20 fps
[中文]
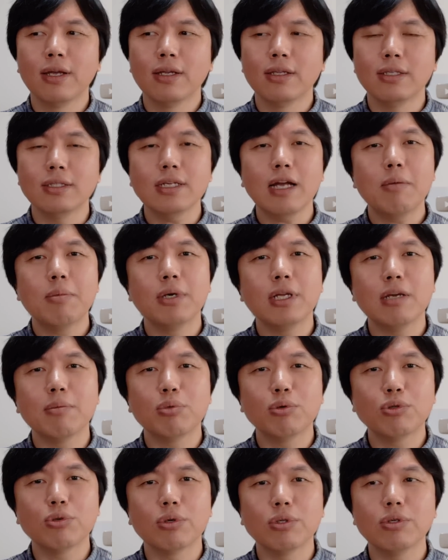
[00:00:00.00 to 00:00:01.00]
你下面你也
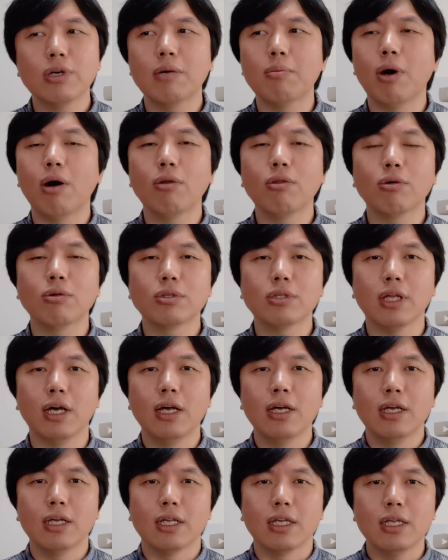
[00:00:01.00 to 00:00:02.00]
不说，就像毛泽东似
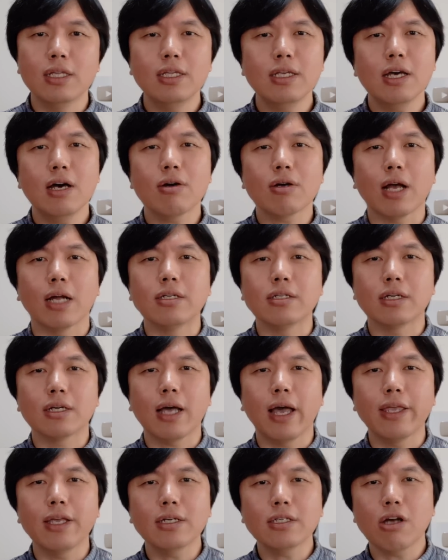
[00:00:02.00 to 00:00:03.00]
的，一定要赶
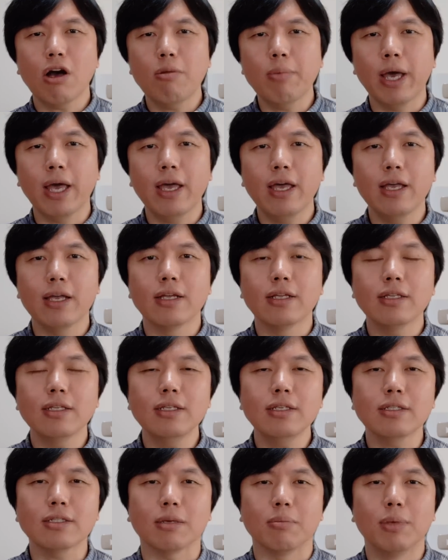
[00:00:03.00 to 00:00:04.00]
赶英超美，
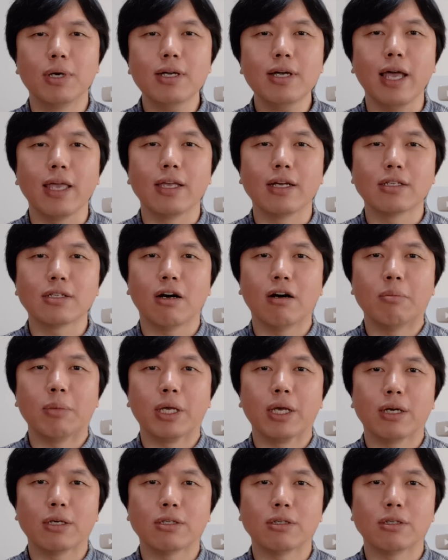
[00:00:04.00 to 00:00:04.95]
你怎么赶英超美啊？